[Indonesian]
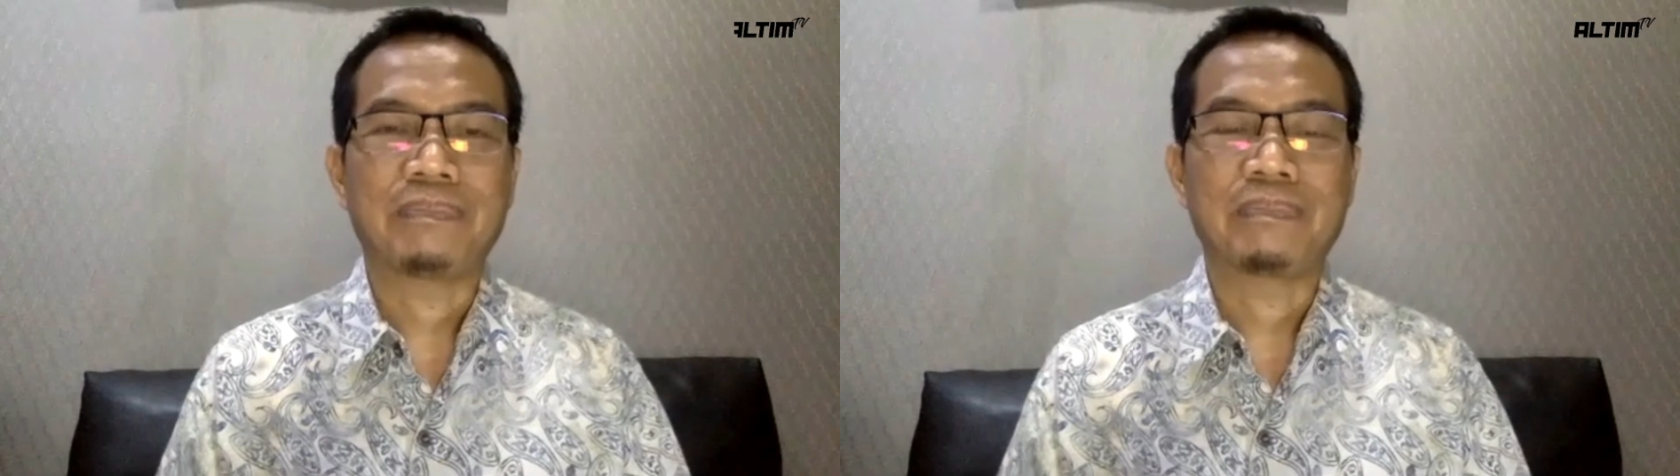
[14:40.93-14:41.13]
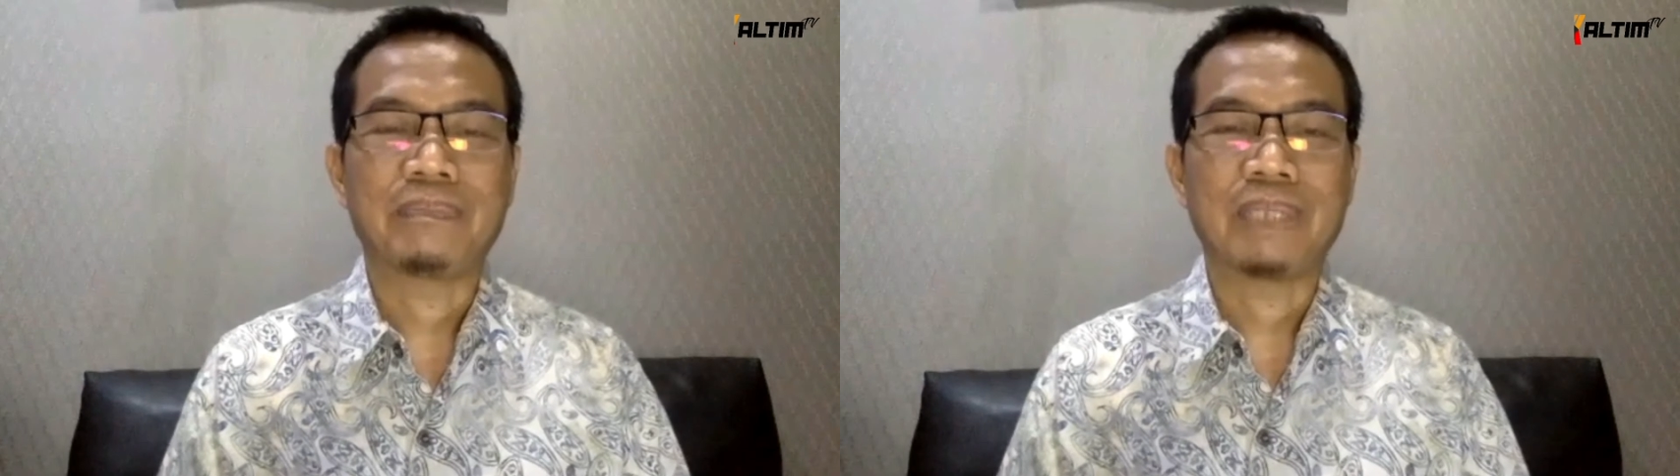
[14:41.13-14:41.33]

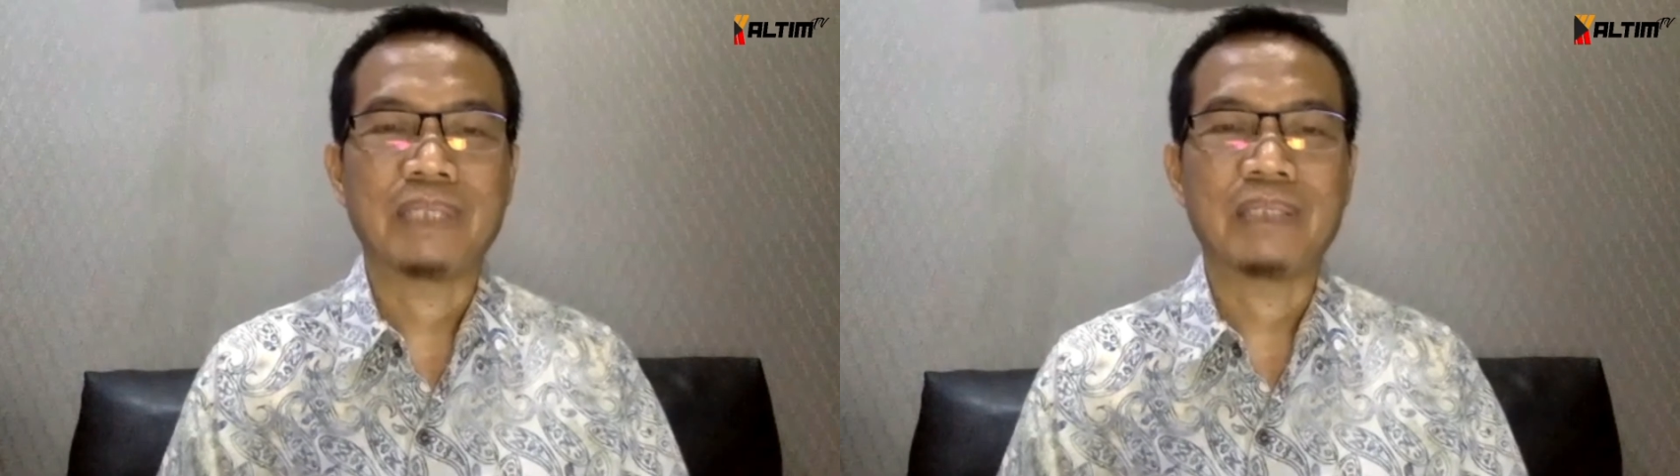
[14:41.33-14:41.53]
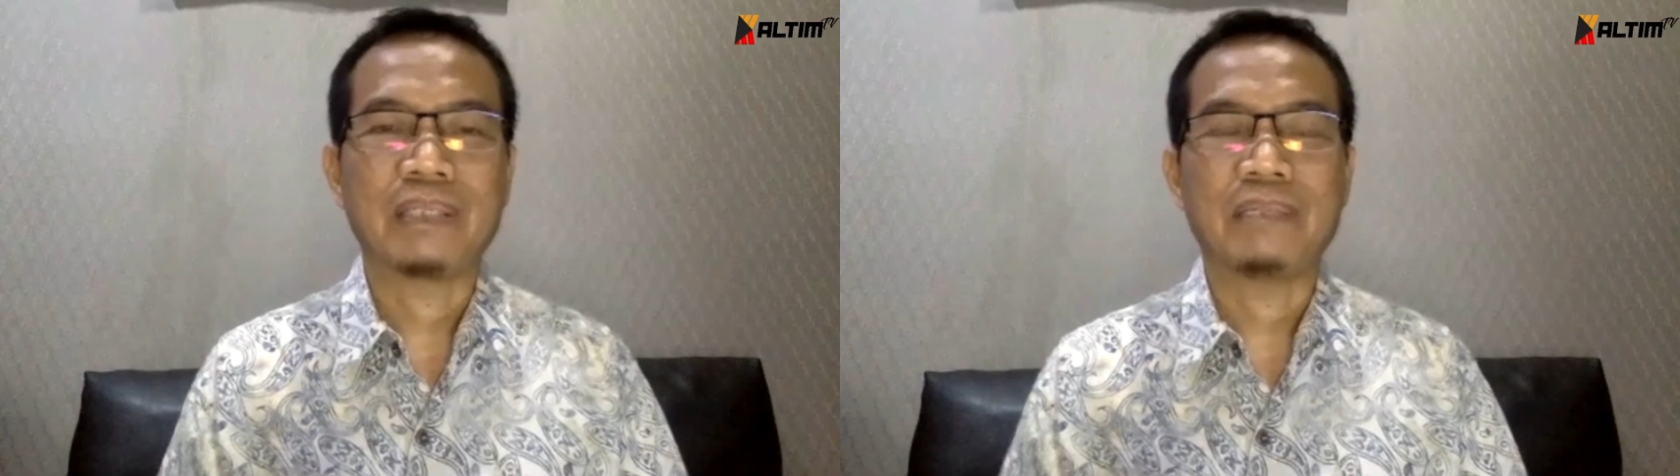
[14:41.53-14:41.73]
penyakit
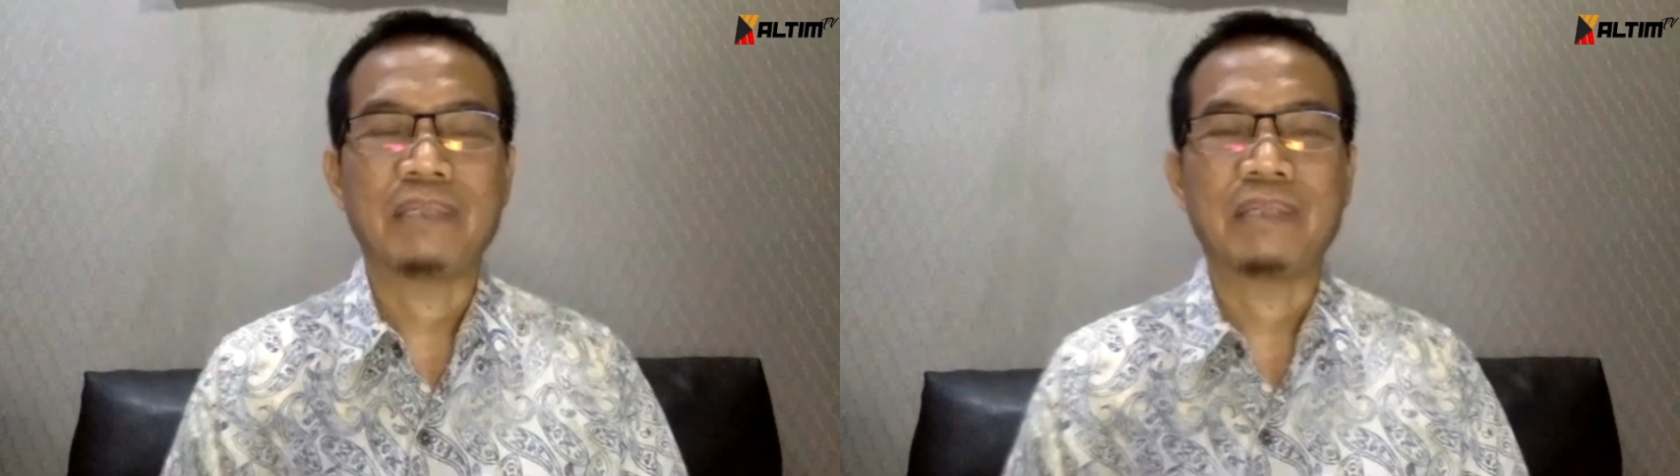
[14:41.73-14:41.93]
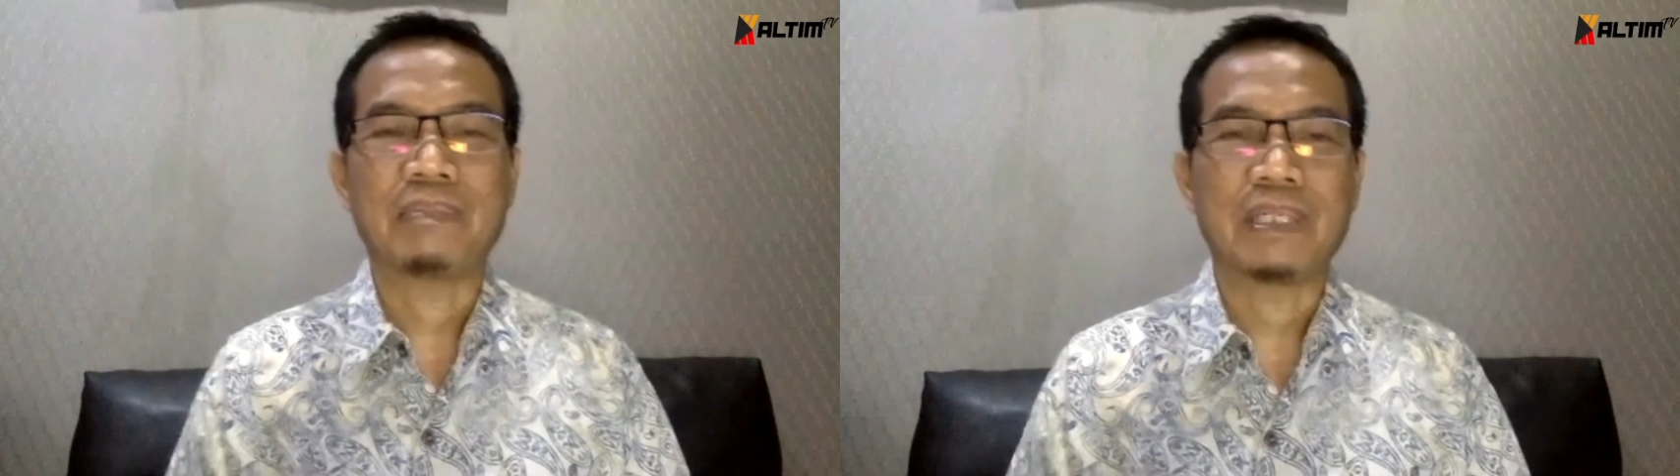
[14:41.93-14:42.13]
ini
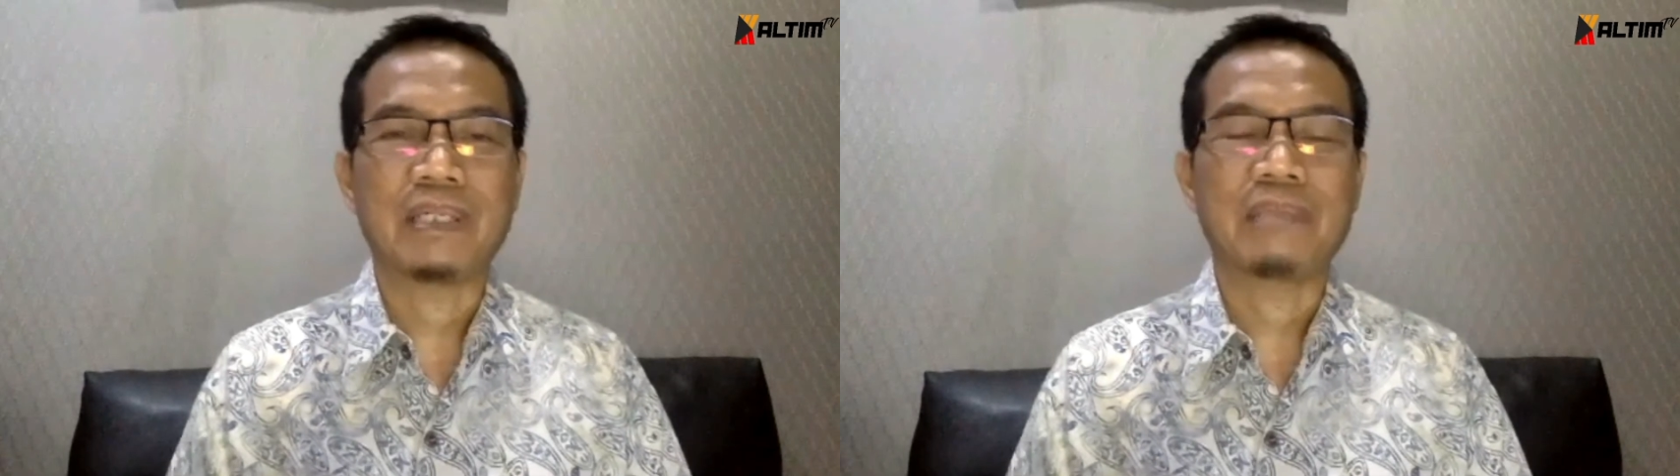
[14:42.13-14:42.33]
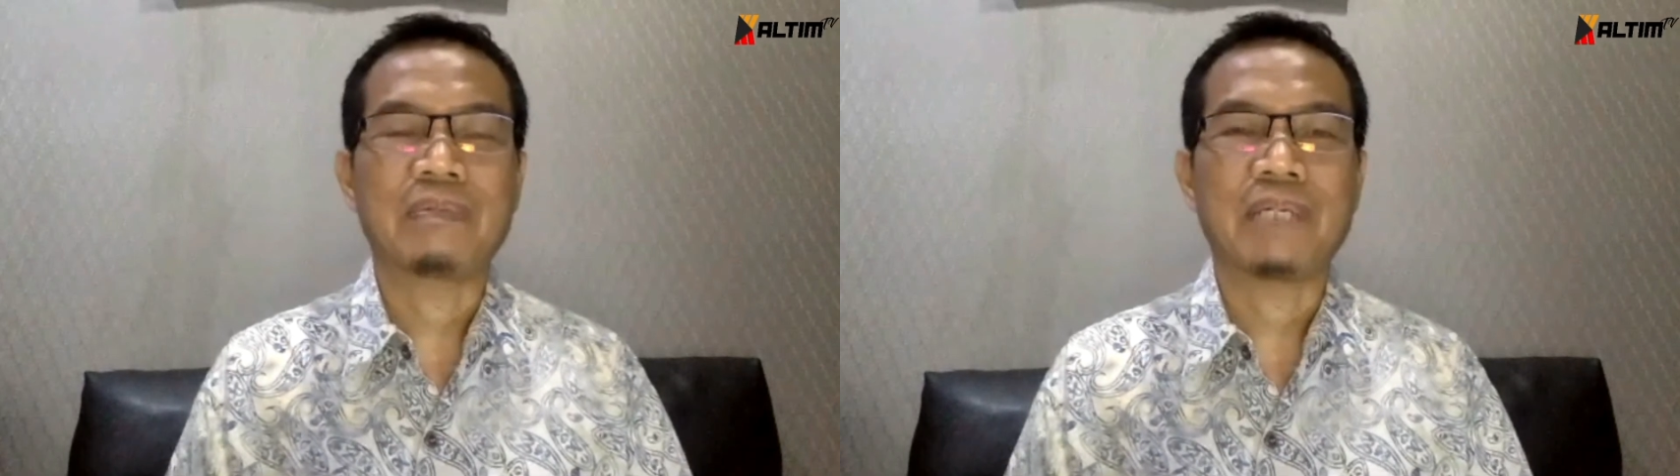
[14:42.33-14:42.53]

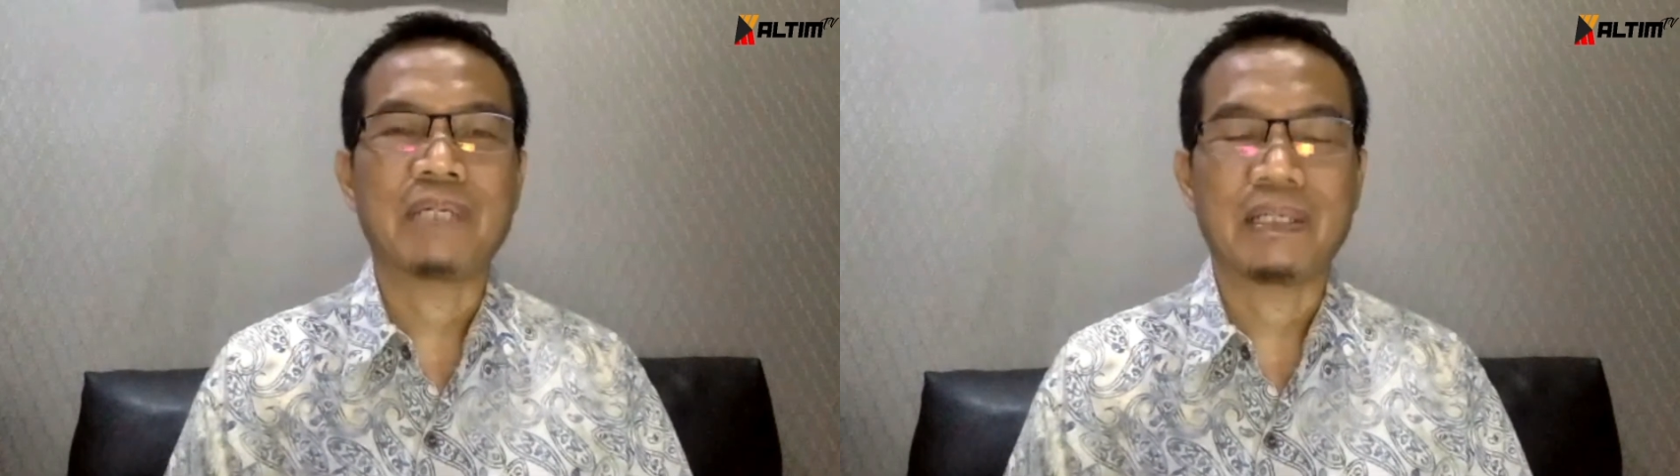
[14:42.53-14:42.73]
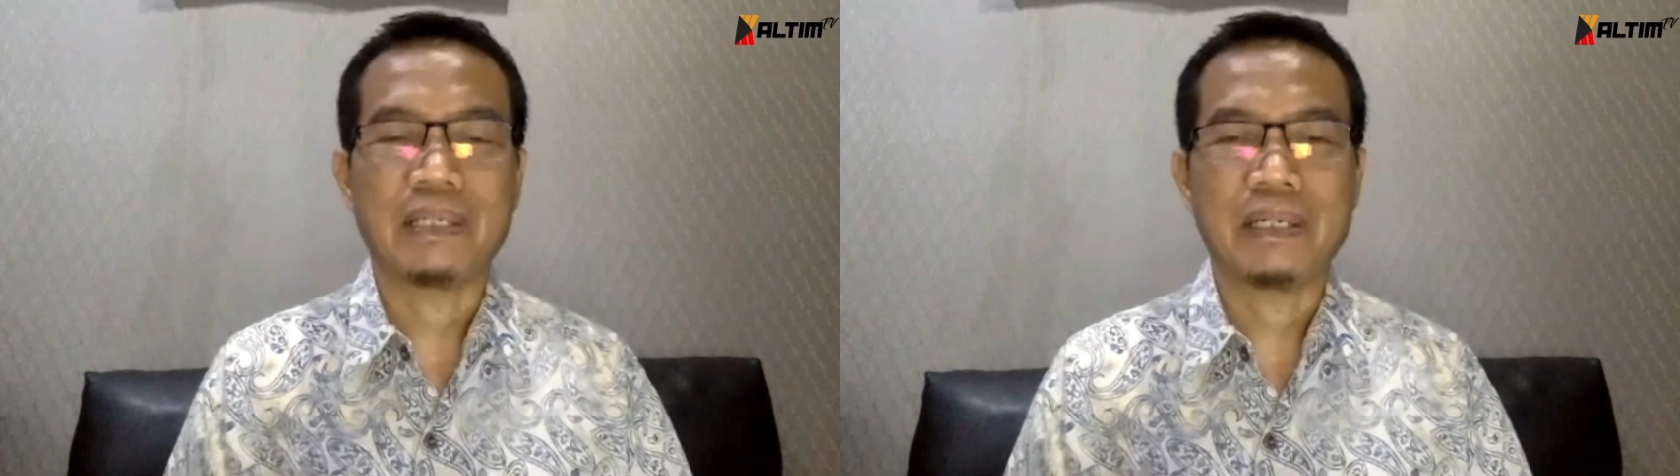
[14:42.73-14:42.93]
benar-benar
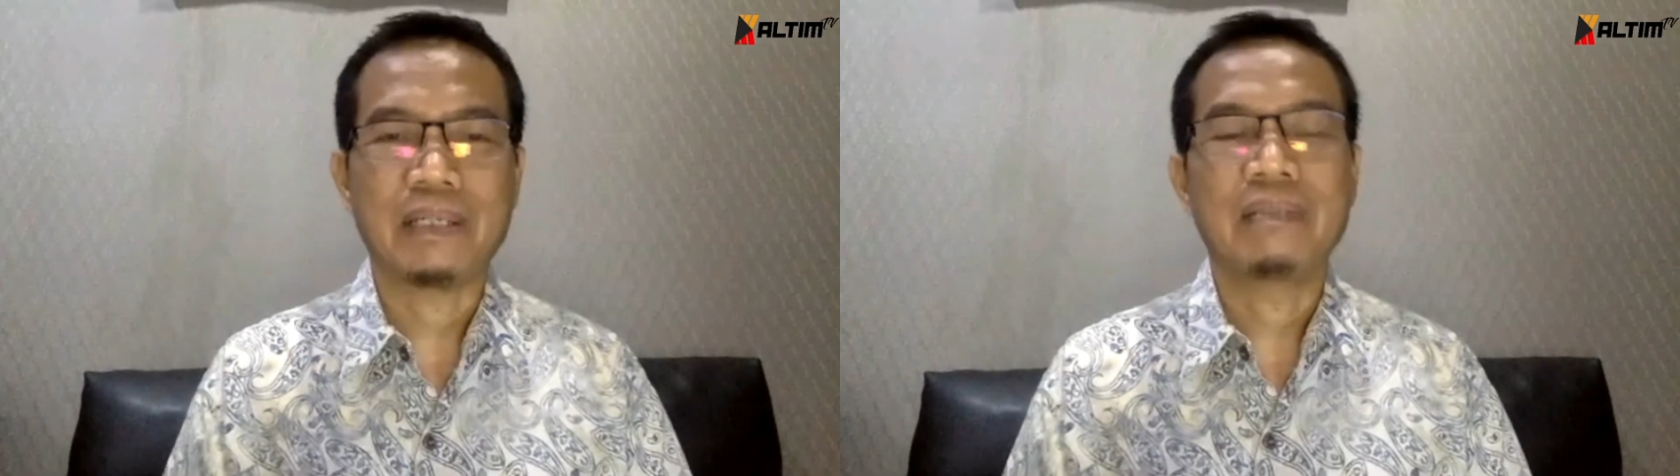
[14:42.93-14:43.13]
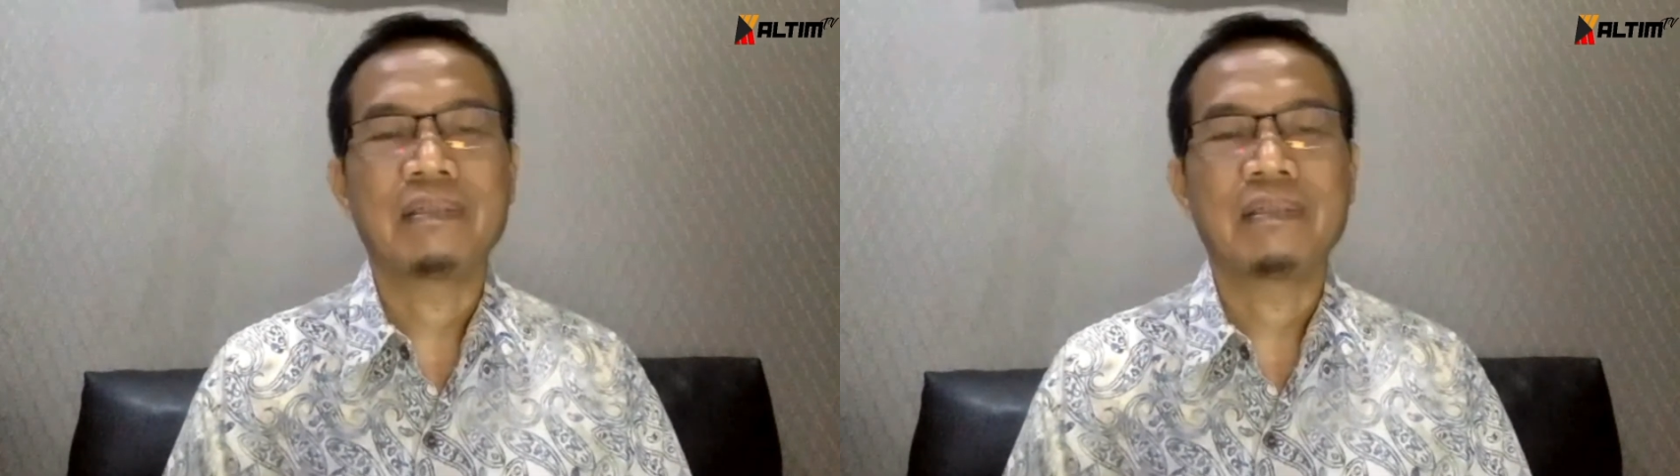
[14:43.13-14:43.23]
berbahaya